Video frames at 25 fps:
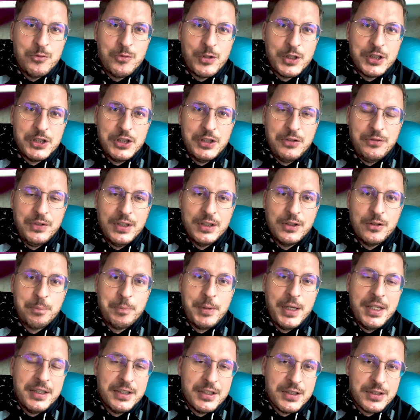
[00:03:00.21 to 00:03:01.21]
właściwie
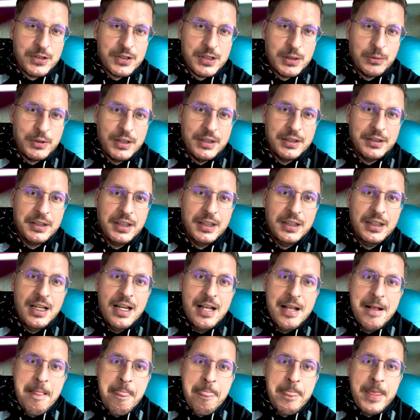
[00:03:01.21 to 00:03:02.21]
dopięty został ten deal
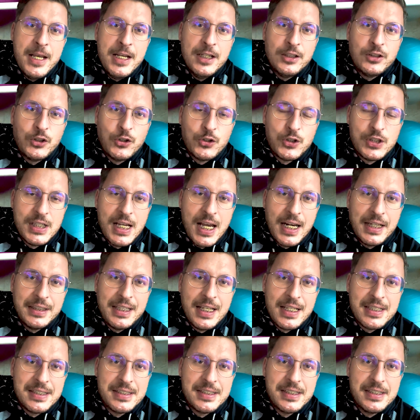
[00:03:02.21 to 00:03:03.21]

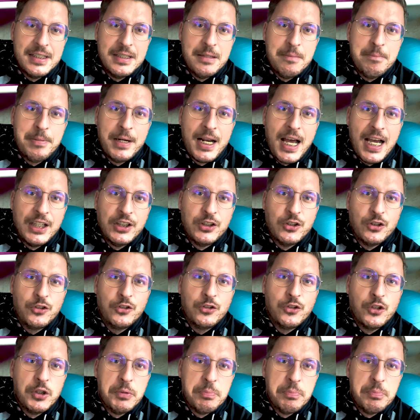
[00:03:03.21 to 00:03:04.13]
Trossarda z Brighton,